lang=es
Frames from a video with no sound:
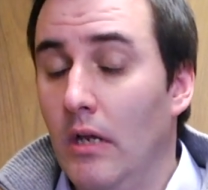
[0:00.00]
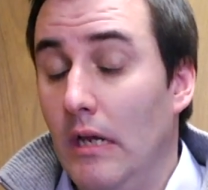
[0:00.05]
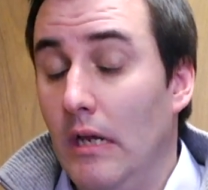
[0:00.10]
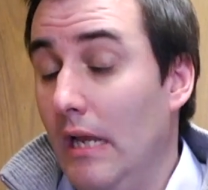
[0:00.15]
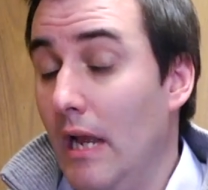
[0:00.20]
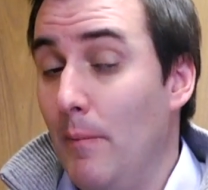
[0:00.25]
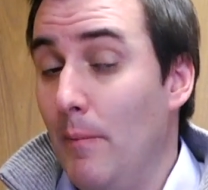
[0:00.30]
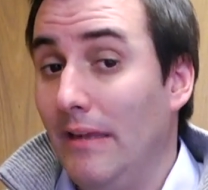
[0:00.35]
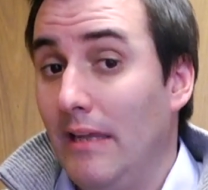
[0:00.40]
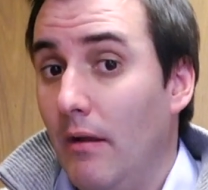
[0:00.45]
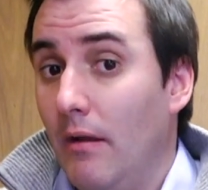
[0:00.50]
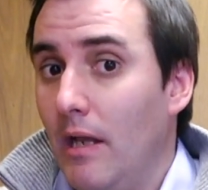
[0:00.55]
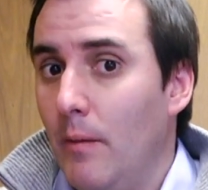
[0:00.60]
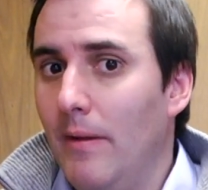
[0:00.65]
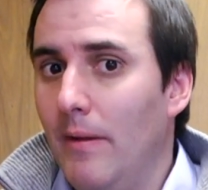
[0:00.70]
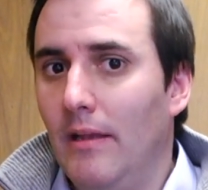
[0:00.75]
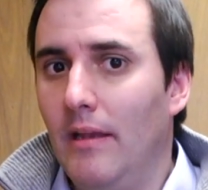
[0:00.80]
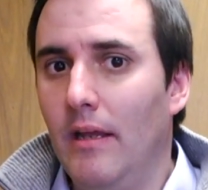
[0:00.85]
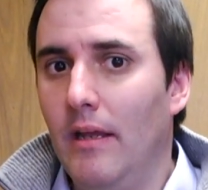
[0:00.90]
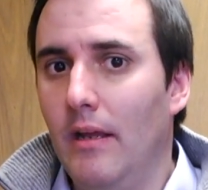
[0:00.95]
Y
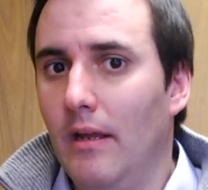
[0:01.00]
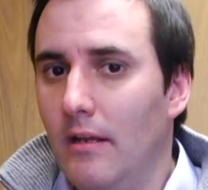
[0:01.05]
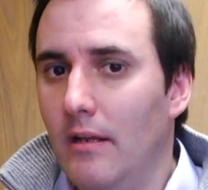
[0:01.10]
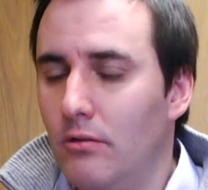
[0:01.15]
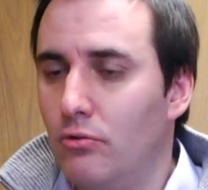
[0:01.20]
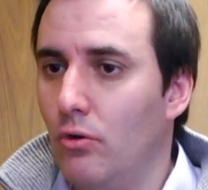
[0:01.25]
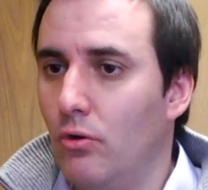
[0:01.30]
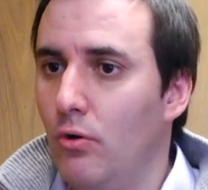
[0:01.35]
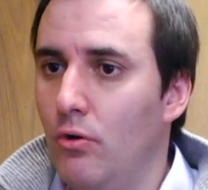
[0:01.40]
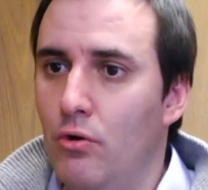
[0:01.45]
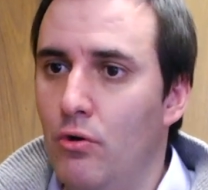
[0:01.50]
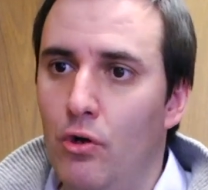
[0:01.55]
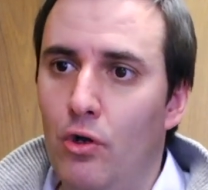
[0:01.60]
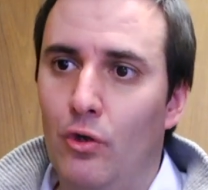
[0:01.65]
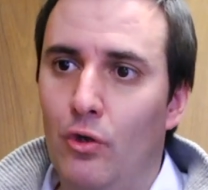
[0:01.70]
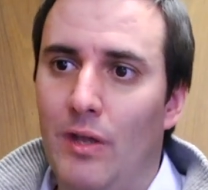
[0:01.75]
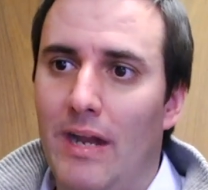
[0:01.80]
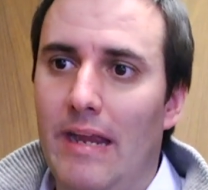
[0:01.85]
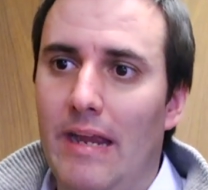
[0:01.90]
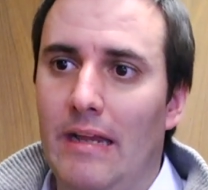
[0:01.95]
lamentablemente eso no
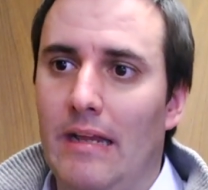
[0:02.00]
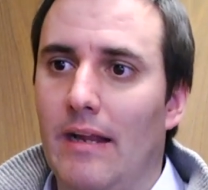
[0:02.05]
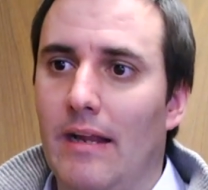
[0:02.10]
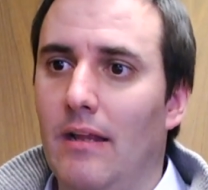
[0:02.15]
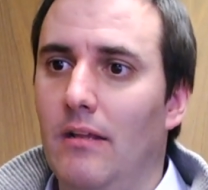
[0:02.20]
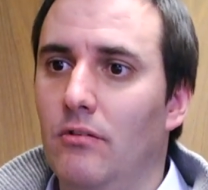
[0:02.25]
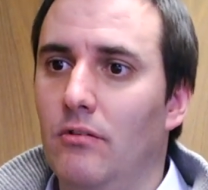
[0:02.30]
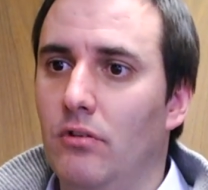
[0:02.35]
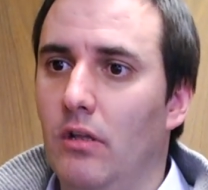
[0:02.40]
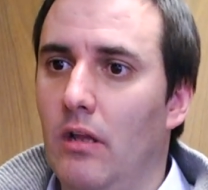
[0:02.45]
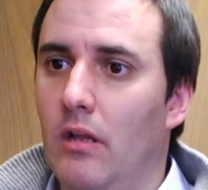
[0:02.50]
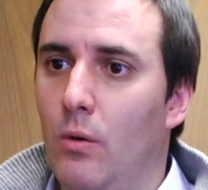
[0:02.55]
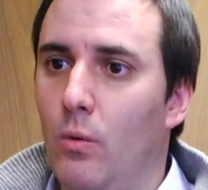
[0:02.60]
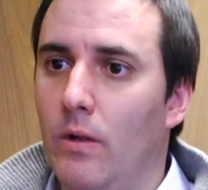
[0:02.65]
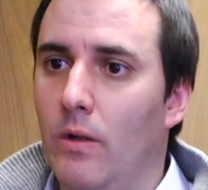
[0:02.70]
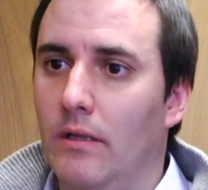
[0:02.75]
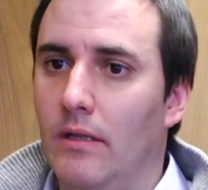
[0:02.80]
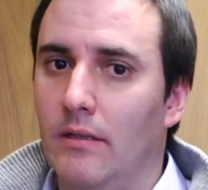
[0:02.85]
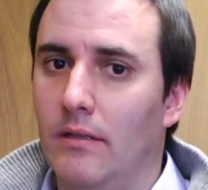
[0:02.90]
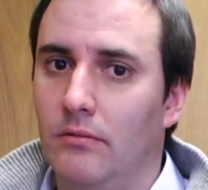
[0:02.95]
lo trae esta rendición de
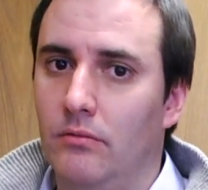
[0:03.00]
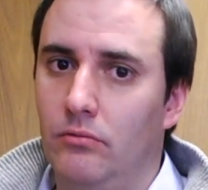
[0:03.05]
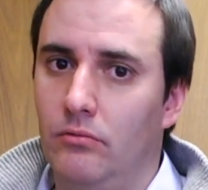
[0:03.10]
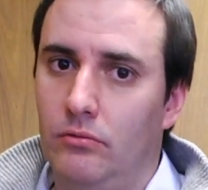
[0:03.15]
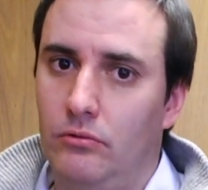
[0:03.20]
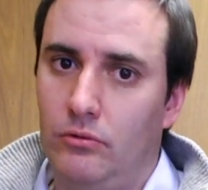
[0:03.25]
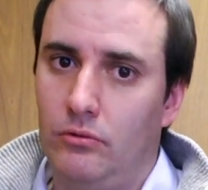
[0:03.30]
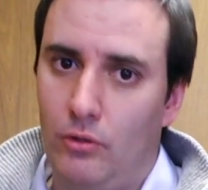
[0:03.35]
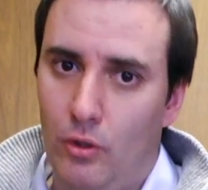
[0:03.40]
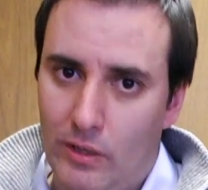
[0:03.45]
cuentas.